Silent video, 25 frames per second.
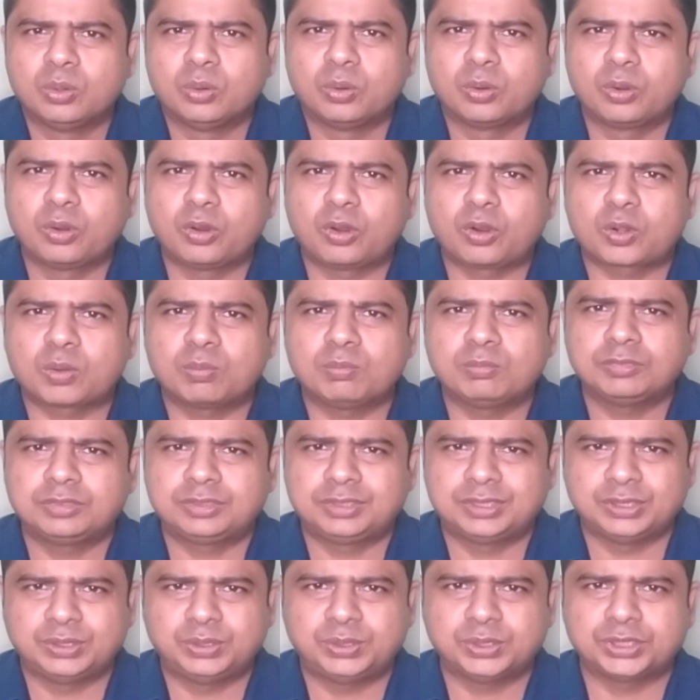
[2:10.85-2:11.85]
অন্যরকম
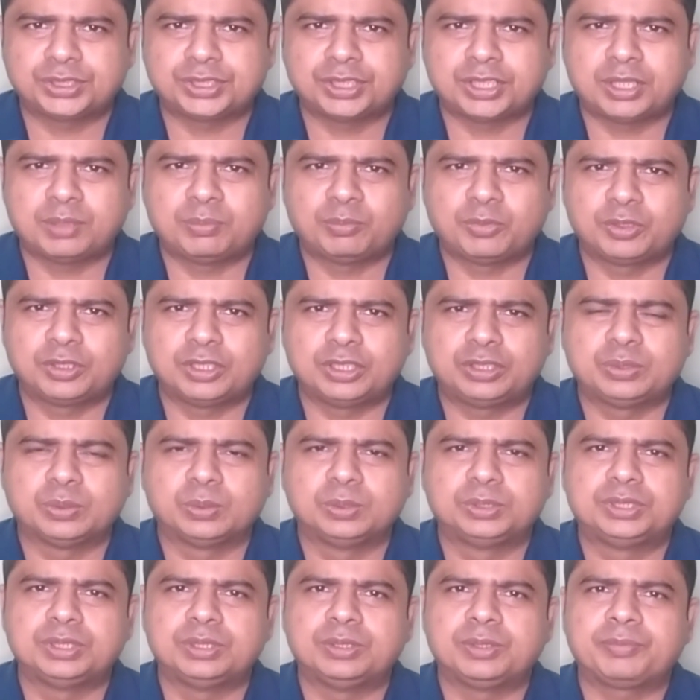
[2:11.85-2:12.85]
সিচুয়েশানের মধ্যে
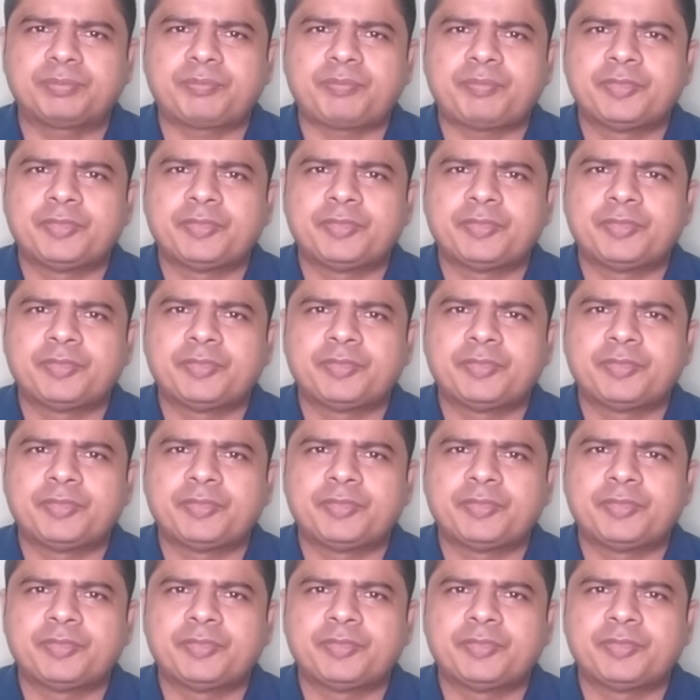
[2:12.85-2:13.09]
চলছিল